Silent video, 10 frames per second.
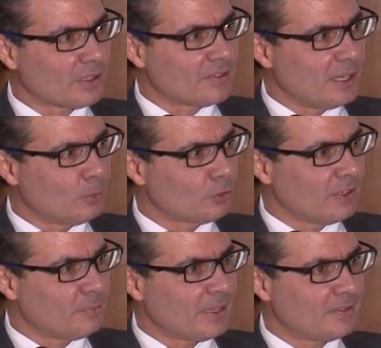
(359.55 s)
hacíamos una
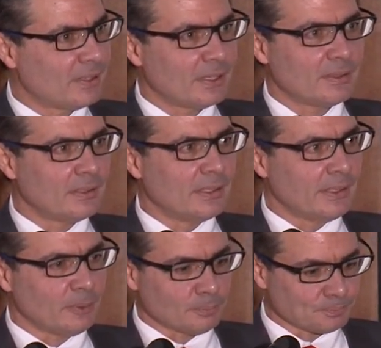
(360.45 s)
especie
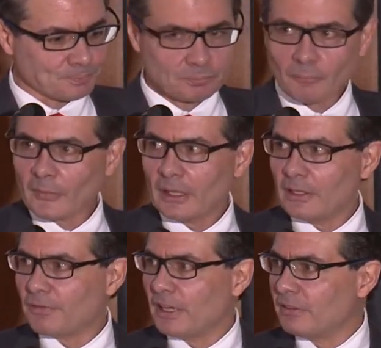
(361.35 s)
de mm,
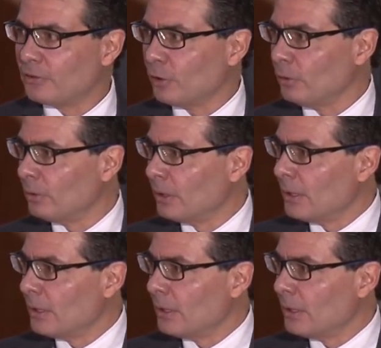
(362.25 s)
disquisición